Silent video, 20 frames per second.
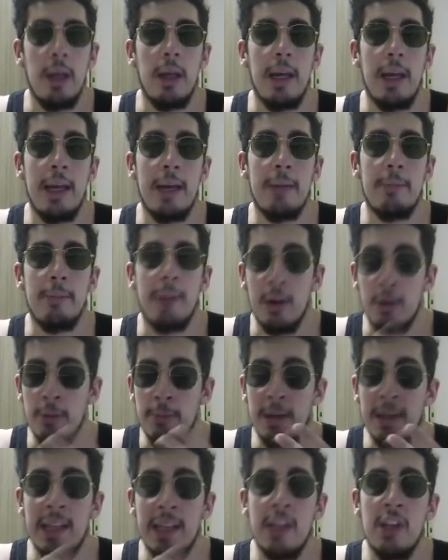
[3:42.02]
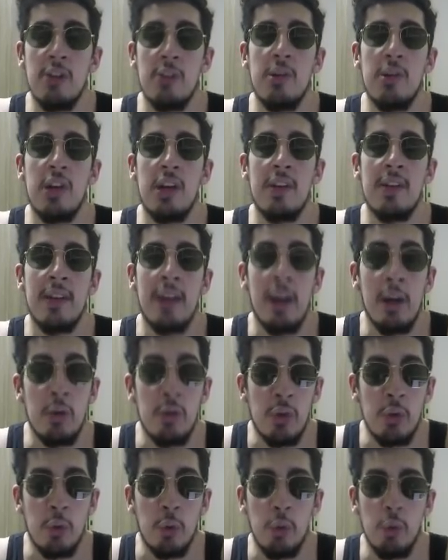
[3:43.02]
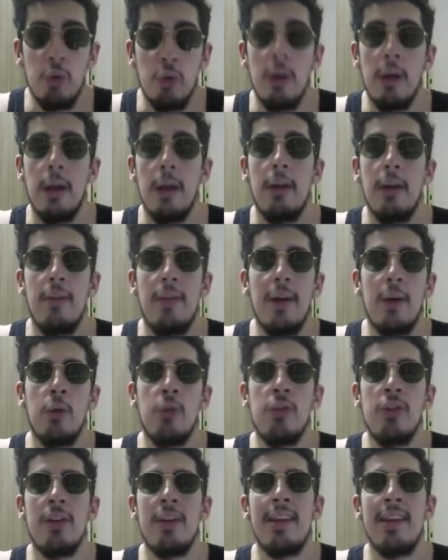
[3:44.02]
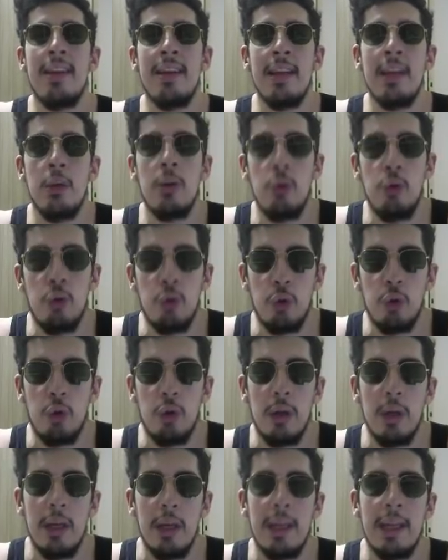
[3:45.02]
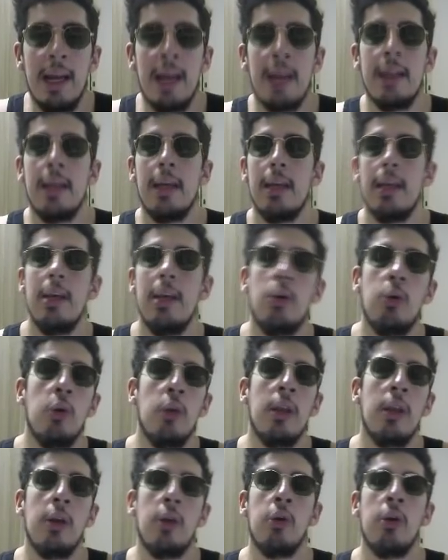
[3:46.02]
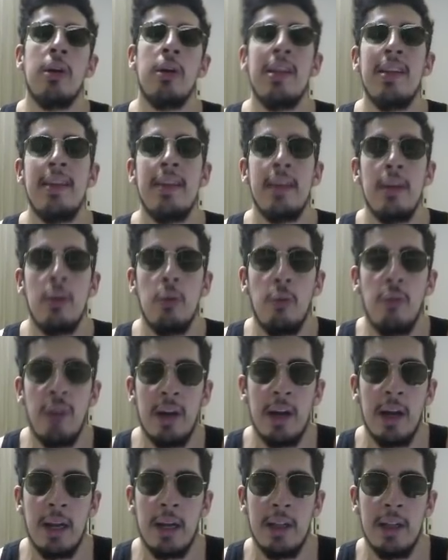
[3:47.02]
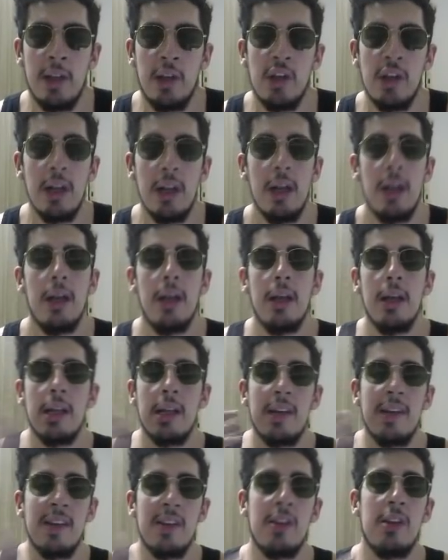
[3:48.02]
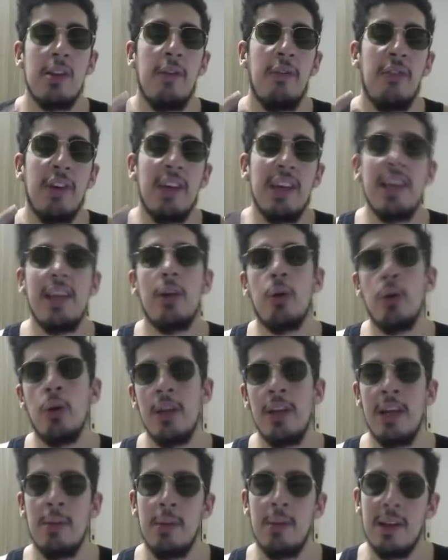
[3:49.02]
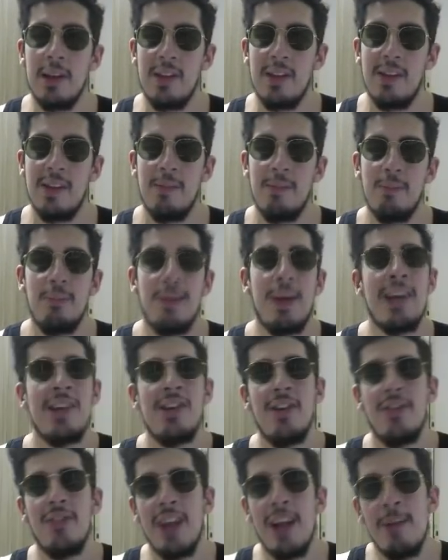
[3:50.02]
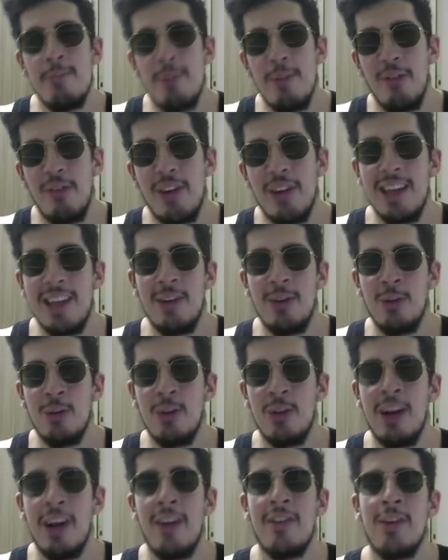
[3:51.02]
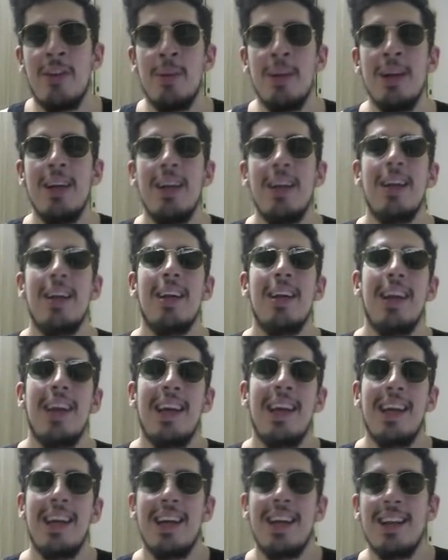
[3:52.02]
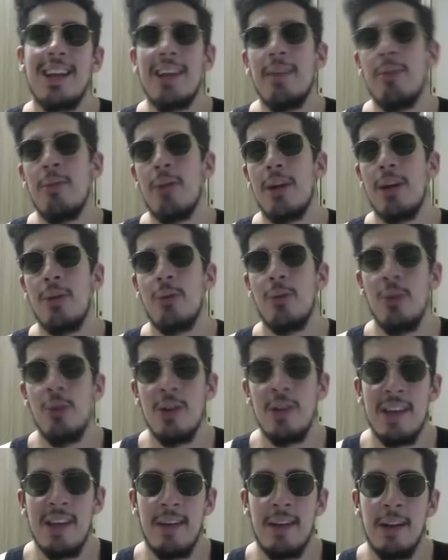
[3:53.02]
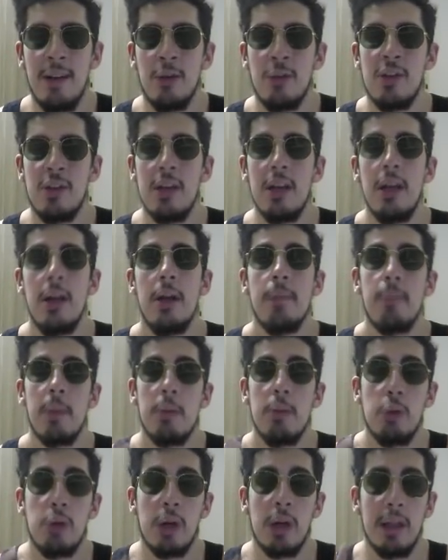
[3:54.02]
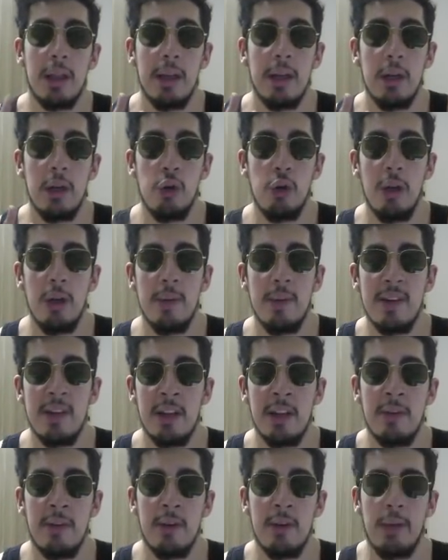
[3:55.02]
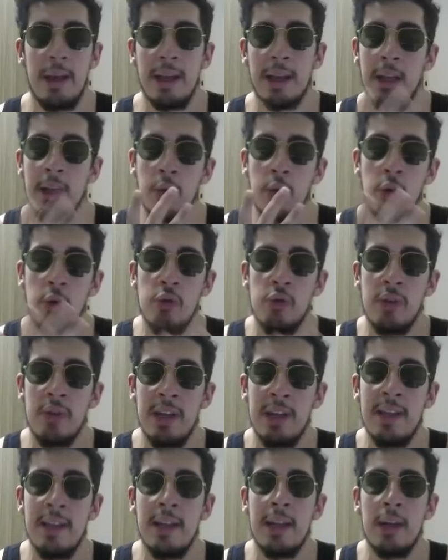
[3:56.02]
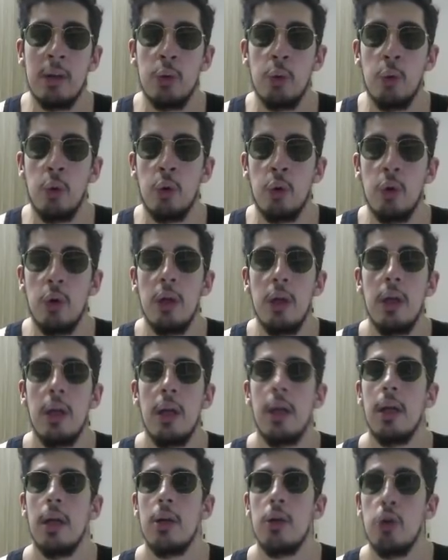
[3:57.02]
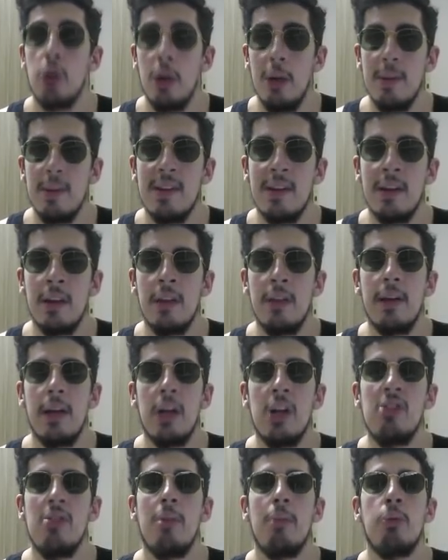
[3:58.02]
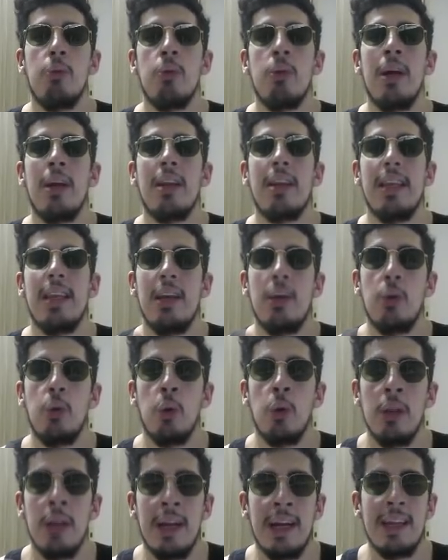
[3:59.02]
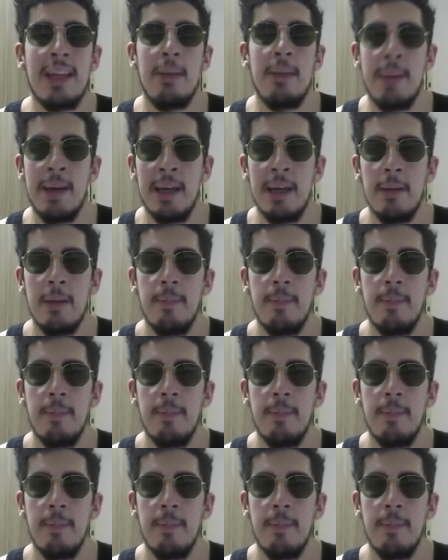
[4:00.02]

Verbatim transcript: E, pardon pakete çıkma şansı daha yüksek olur ve oyuncu reytingleri düşük. Yani ikonlara göre reytingleri ufak arkadaşlar. Kısacası fakir ikonu diyebiliriz. Bence tam bir fakir ikonu kavramı e, tam olarak uyuyor sevgili dostlar. Bu kartlarda şöyle bir sıkıntı var. Ekranda gördüğünüz ratingler doğru. Şöyle bir sıkıntı var. Acaba bunlar da ikonlar gibi